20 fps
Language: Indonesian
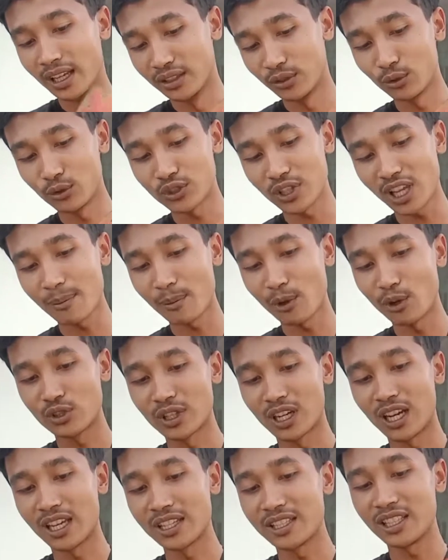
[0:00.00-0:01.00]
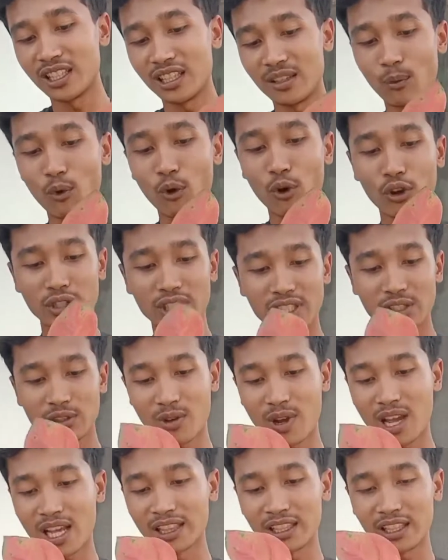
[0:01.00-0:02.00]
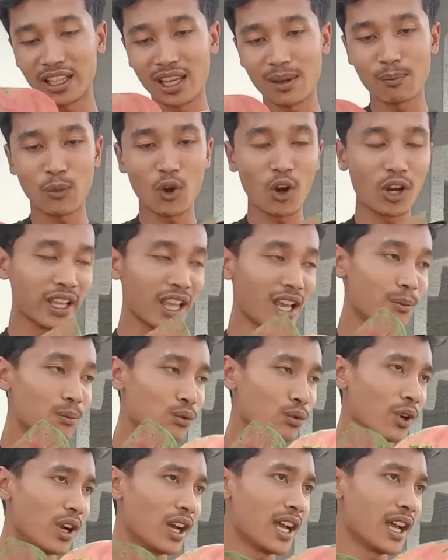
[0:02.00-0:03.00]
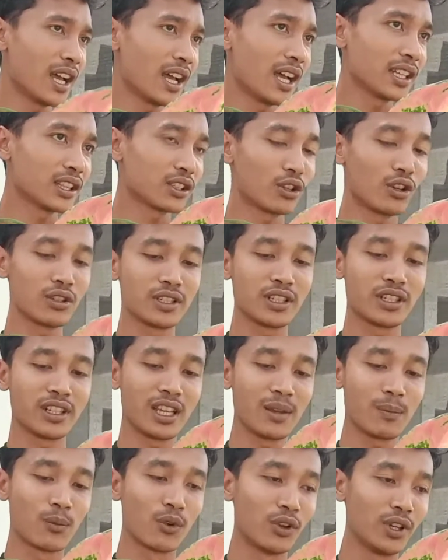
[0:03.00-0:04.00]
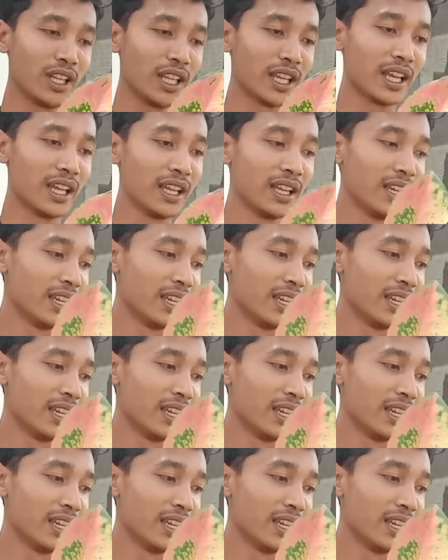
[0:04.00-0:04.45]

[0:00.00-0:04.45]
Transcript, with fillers: susah mau jelasin ini pokoknya cantik epol nih ya buat kocin ebony ya